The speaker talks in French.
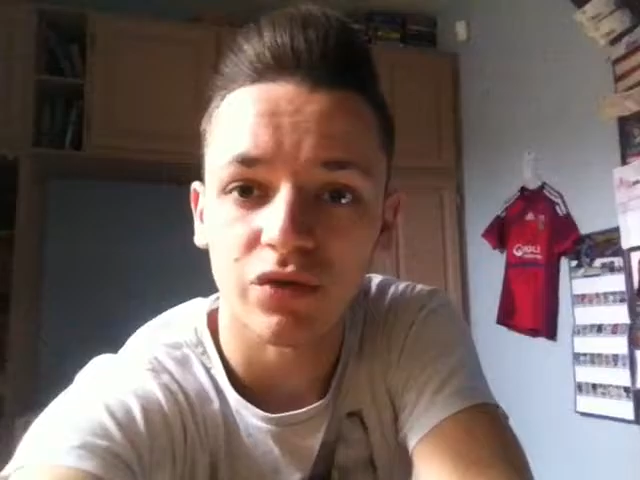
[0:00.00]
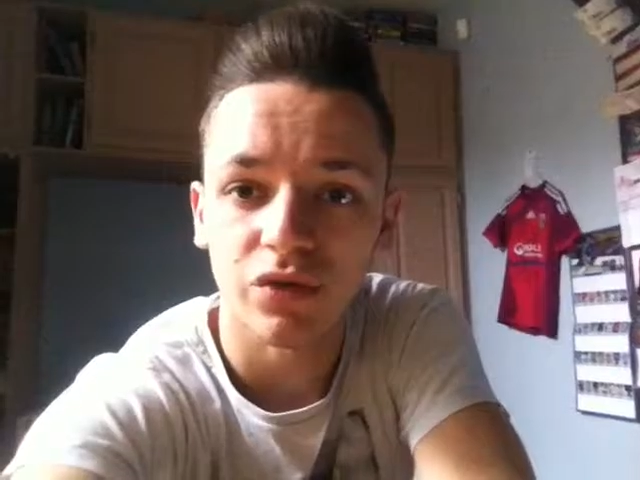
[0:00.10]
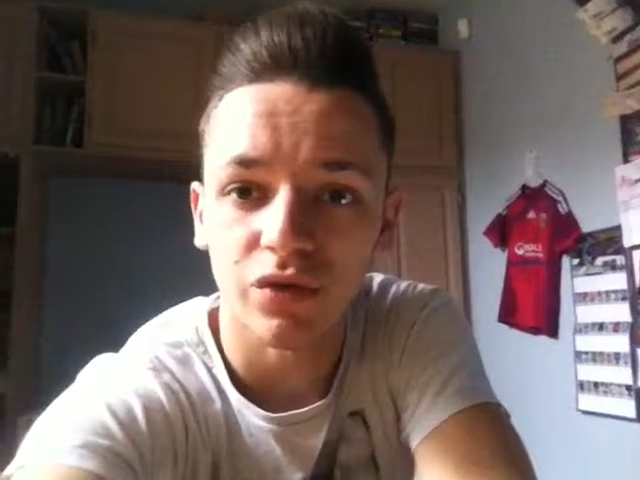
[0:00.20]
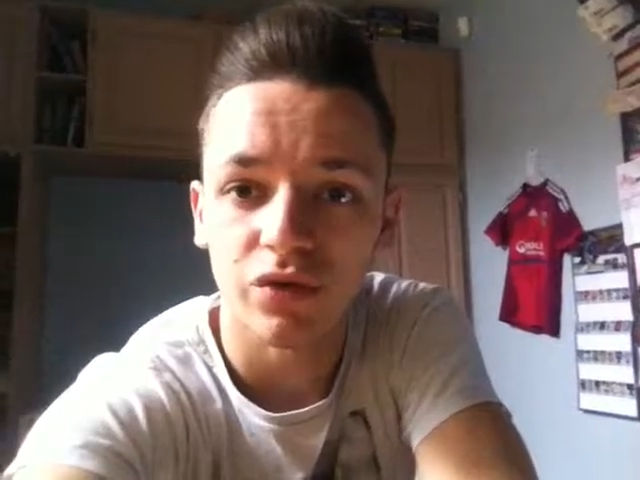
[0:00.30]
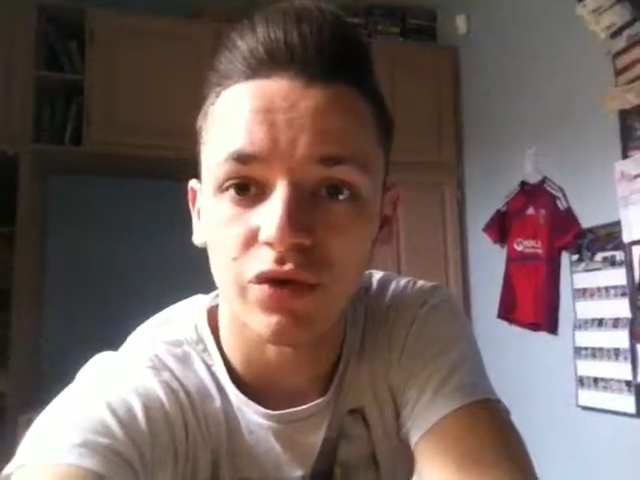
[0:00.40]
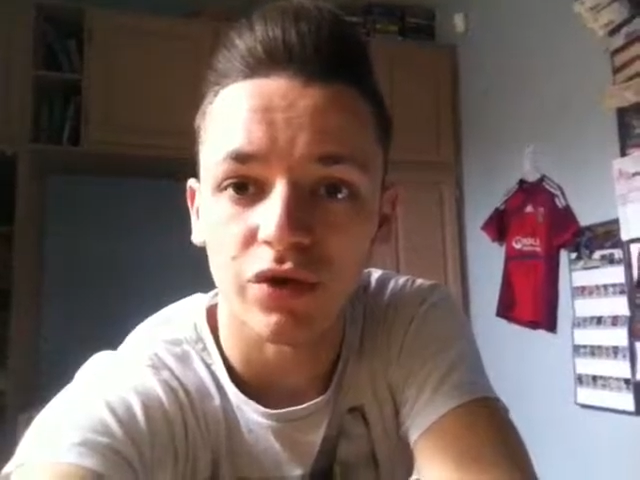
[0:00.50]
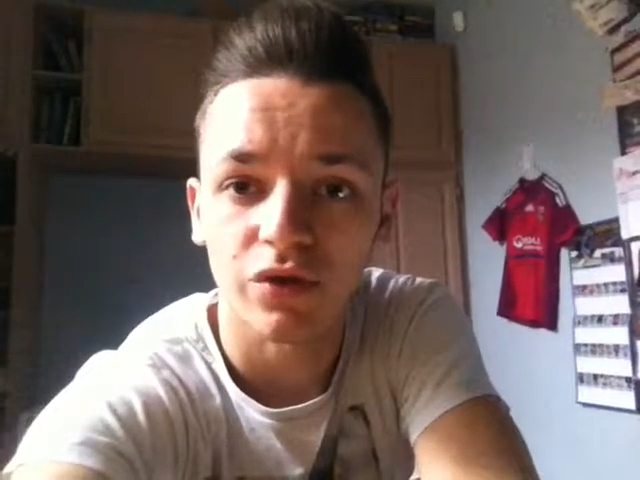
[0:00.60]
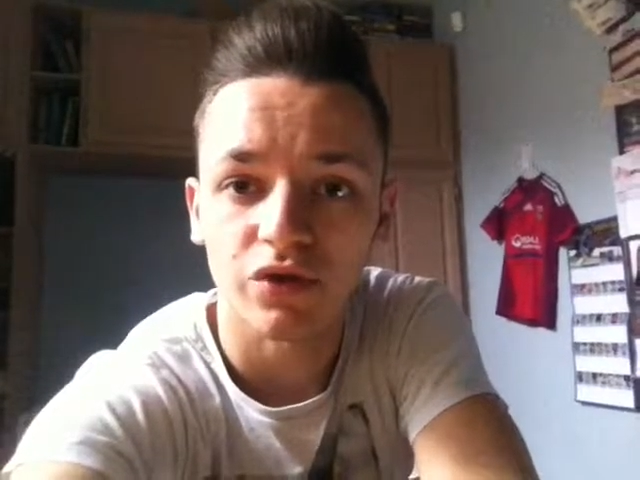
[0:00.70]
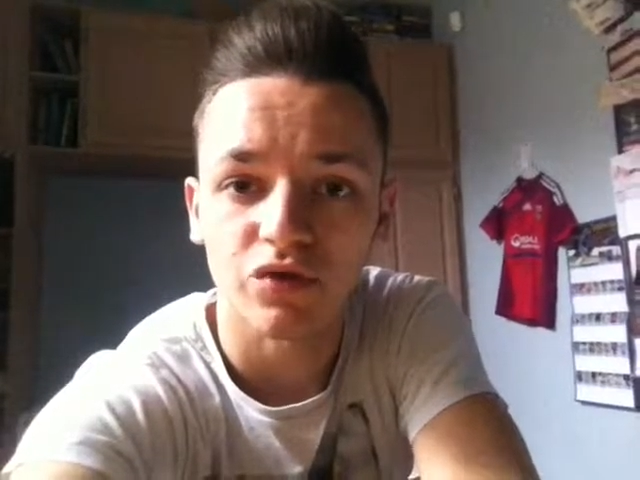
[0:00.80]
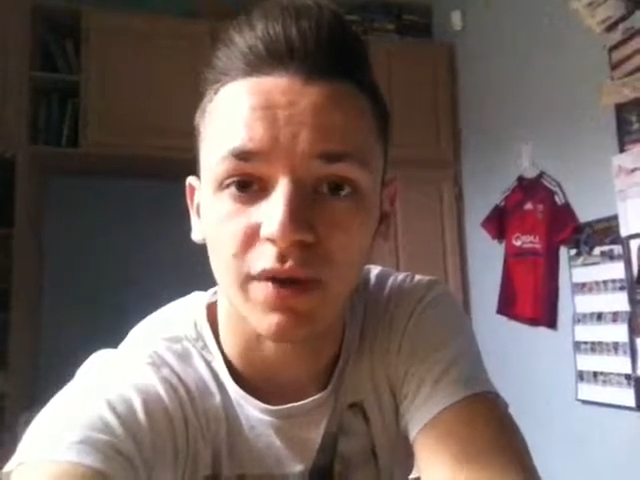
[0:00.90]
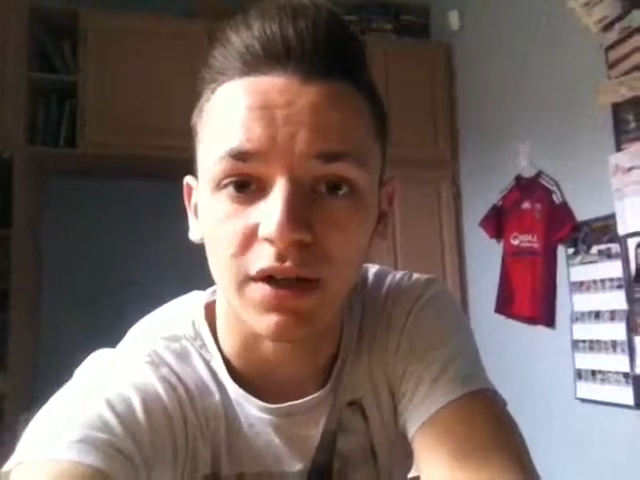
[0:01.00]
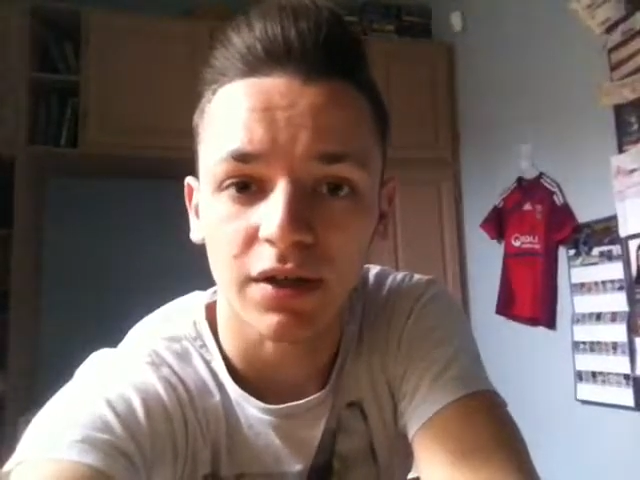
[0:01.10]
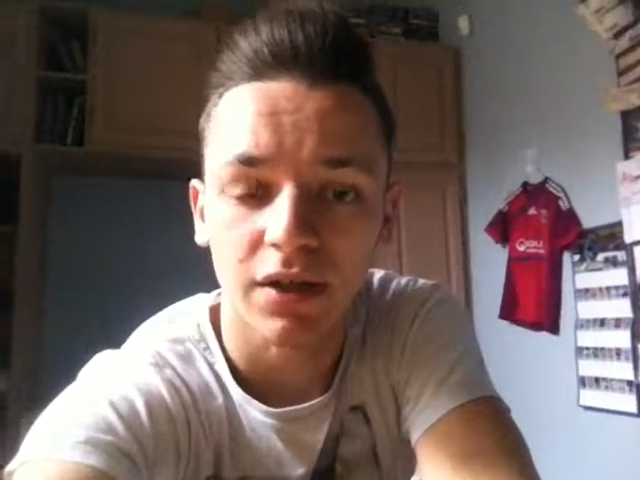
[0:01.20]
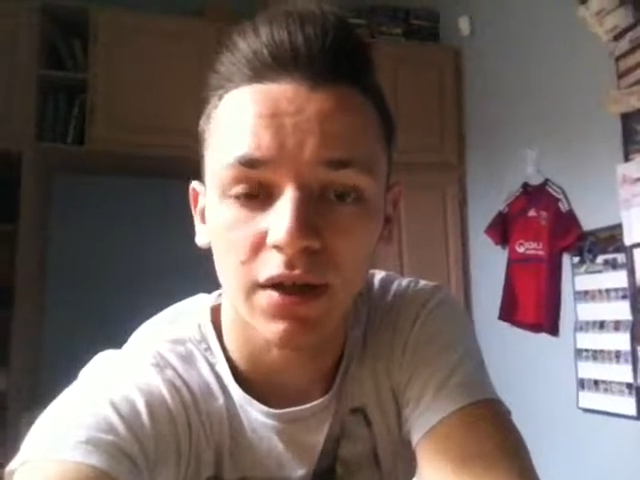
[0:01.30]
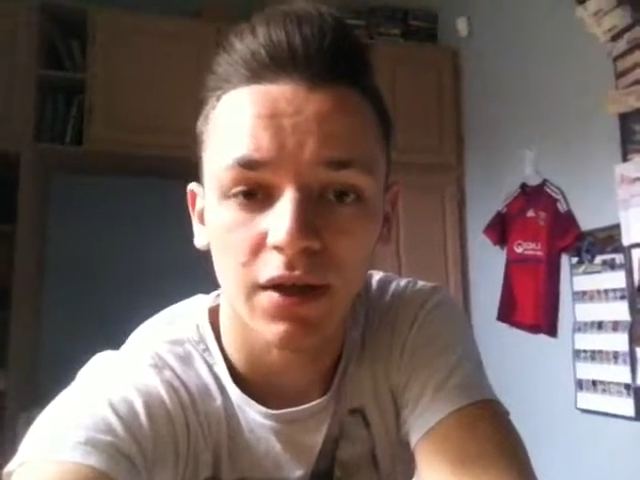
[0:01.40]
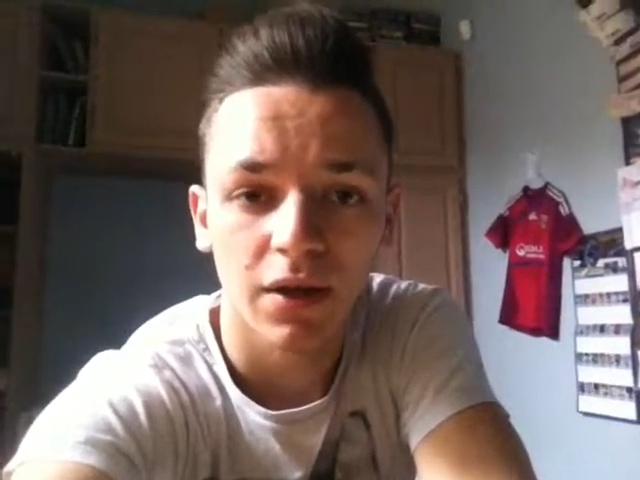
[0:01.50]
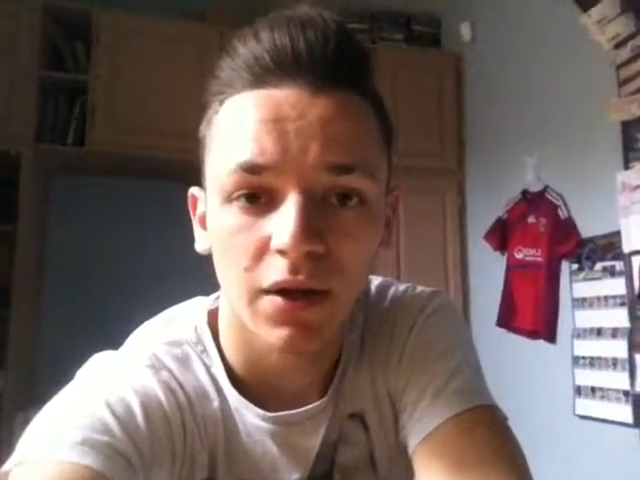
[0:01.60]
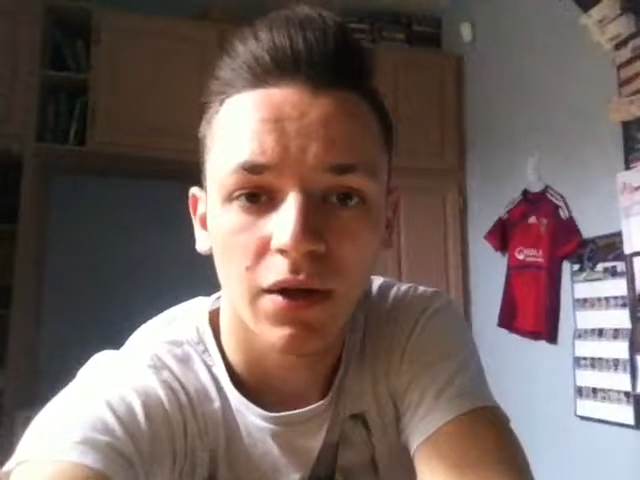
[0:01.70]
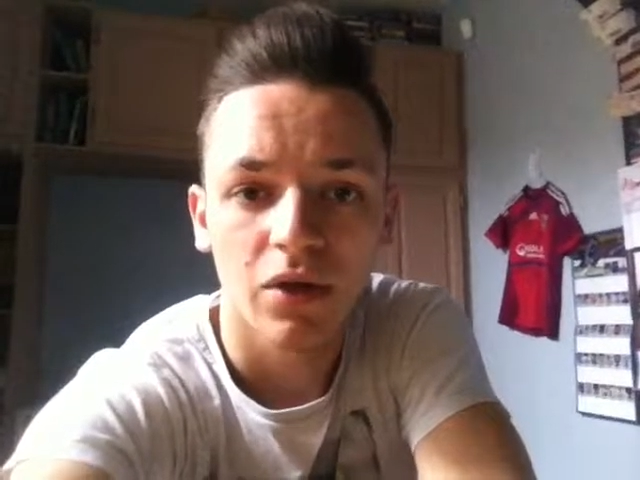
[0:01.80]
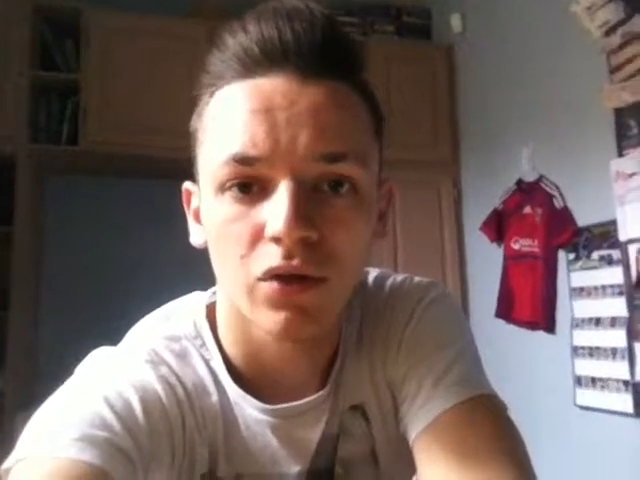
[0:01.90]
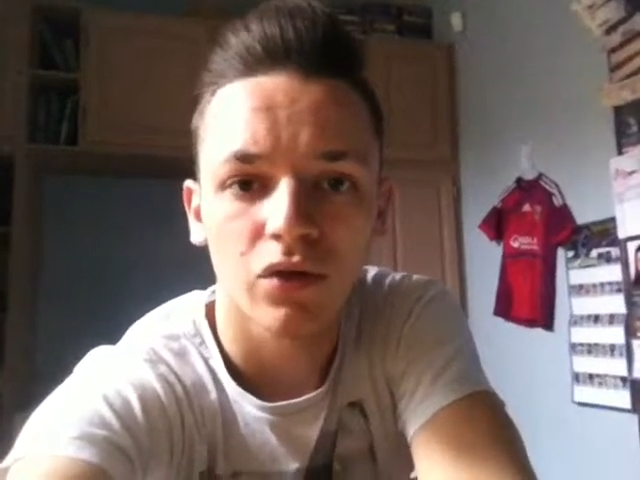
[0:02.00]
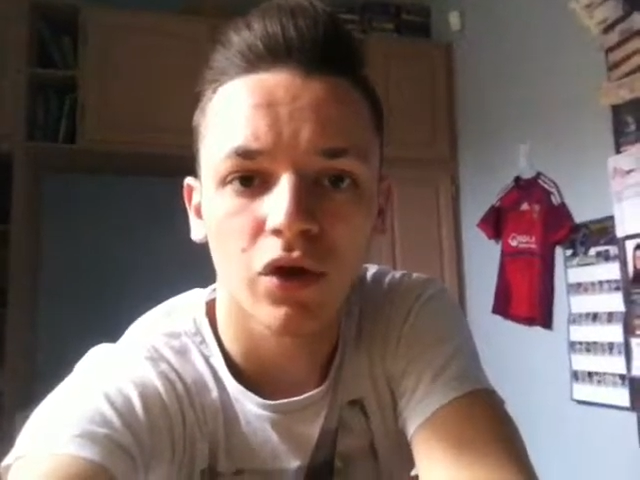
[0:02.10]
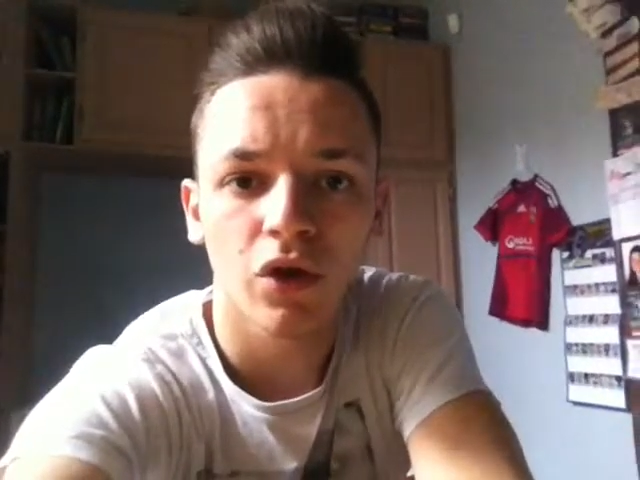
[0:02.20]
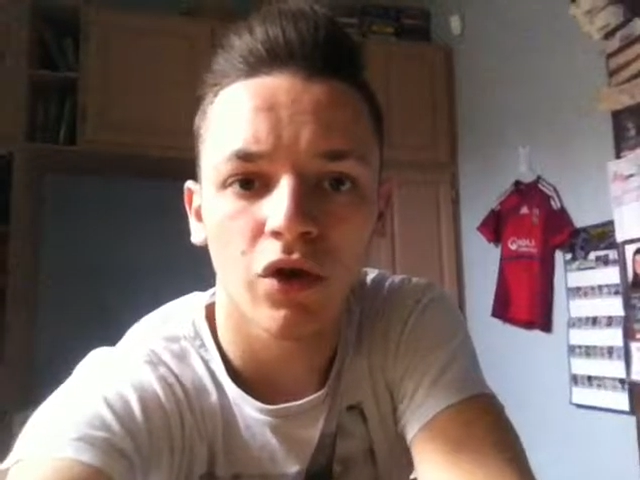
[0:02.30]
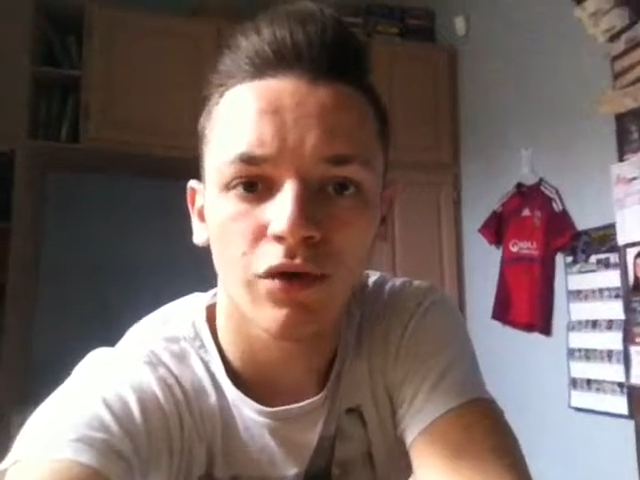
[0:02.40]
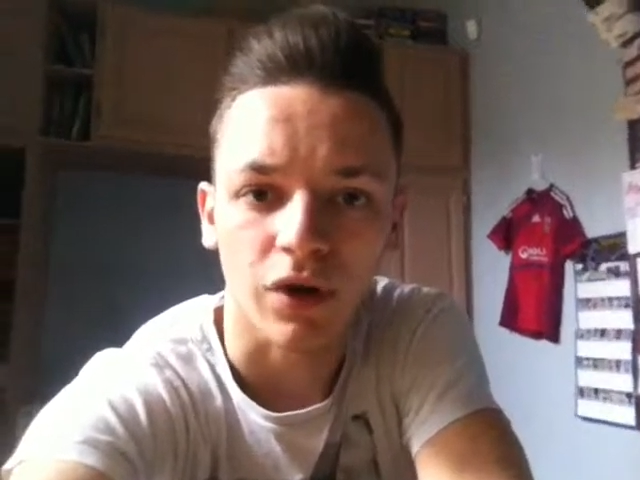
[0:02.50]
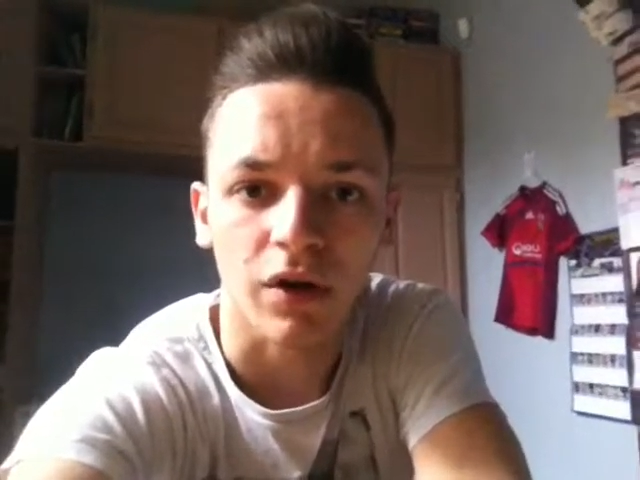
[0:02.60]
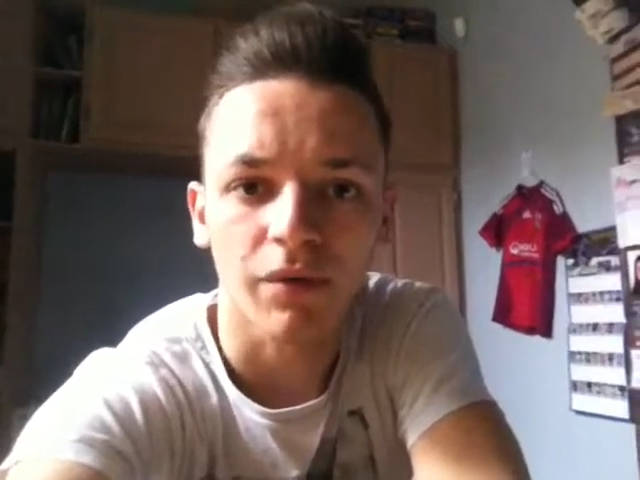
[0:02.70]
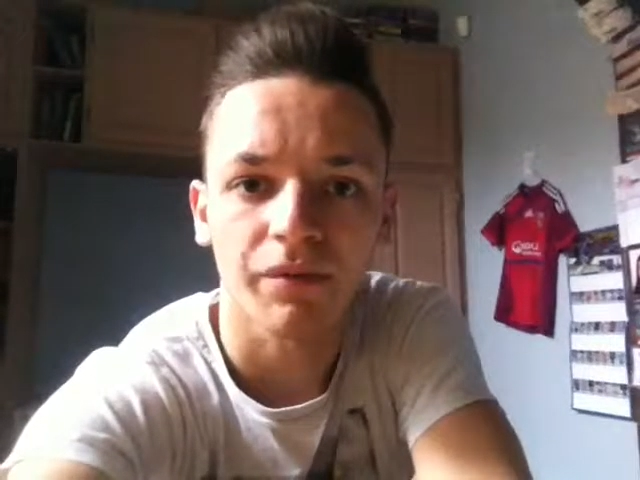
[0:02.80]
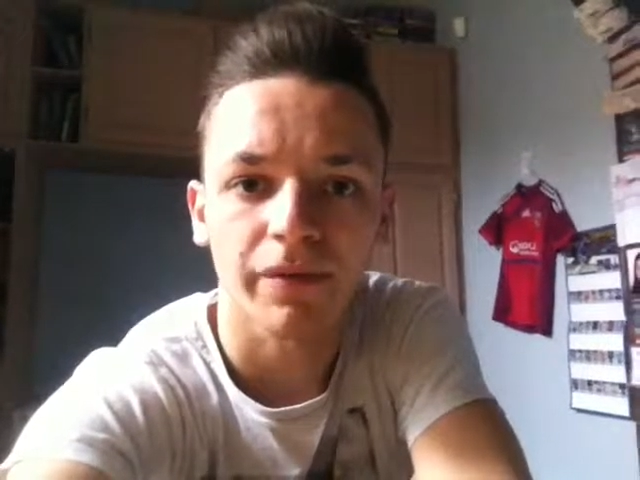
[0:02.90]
trop entendu parler. Donc euh, voilà.